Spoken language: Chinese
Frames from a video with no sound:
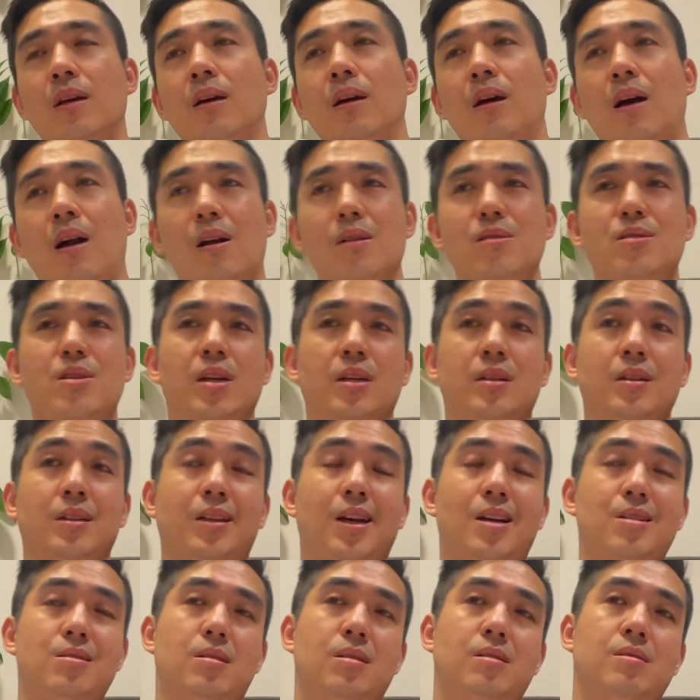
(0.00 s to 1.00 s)
而且呢，
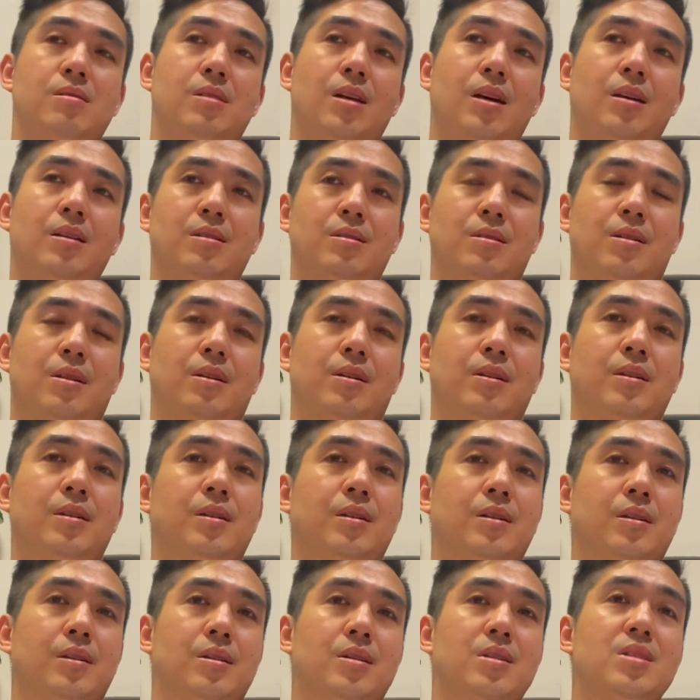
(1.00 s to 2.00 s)
他现在的这
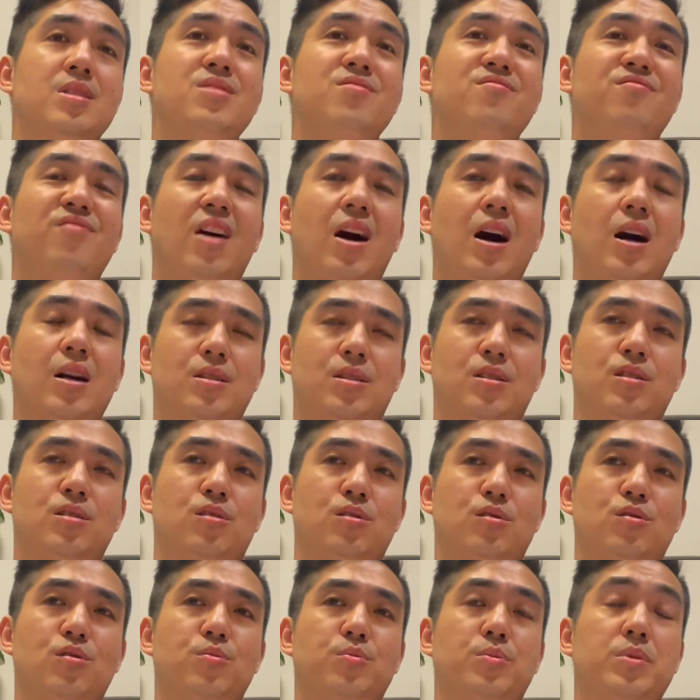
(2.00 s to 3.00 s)
个一发其实
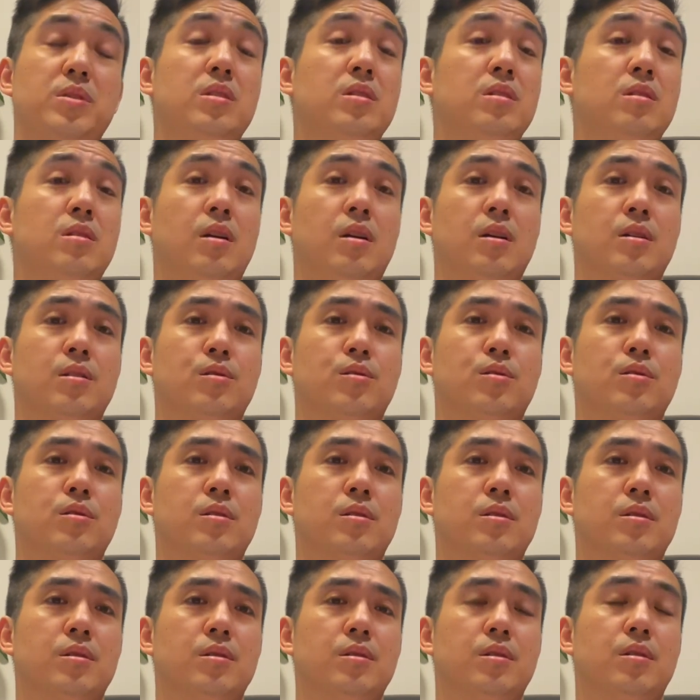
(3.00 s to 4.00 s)
是比以前
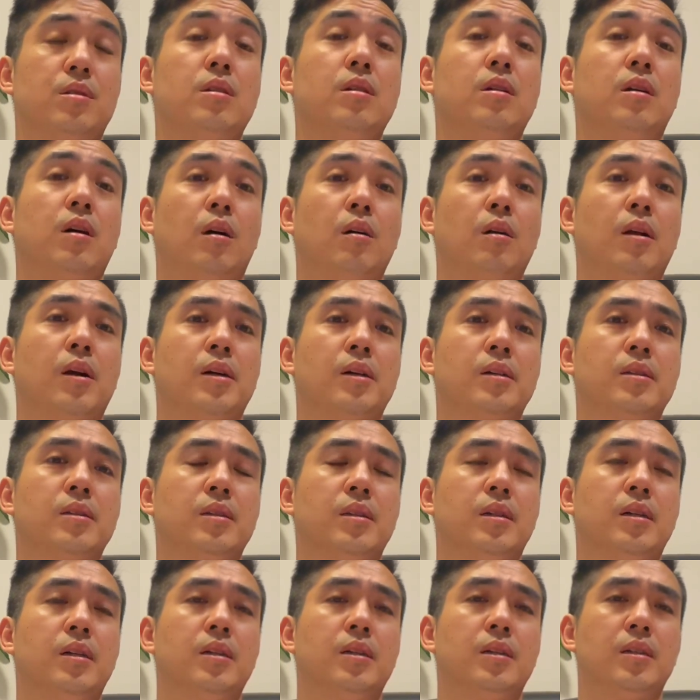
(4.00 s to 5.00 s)
是提高了
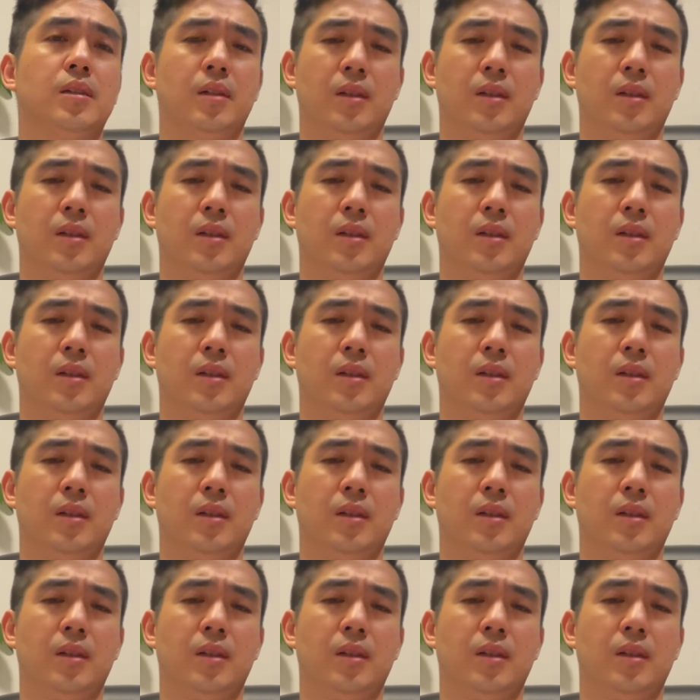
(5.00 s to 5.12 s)
啊。